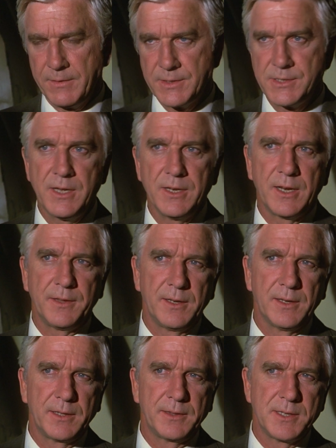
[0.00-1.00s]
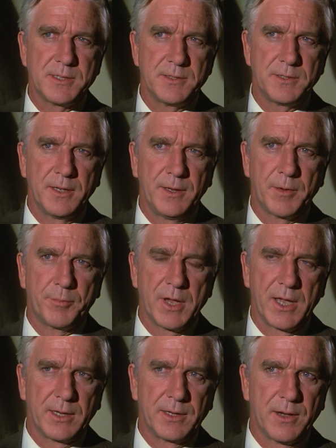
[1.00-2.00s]
Já não vejo uma coisa assim desde o primeiro
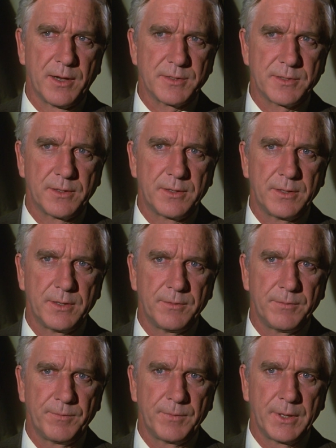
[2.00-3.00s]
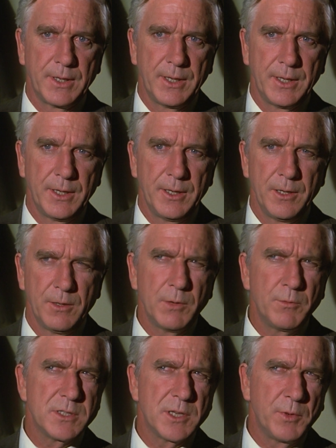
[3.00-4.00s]
filme do Gordo e do Magro.
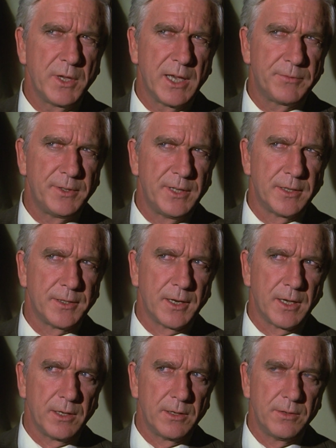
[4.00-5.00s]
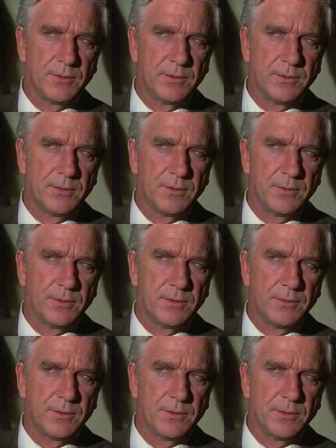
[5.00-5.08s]
O que foi que tivemos para o jantar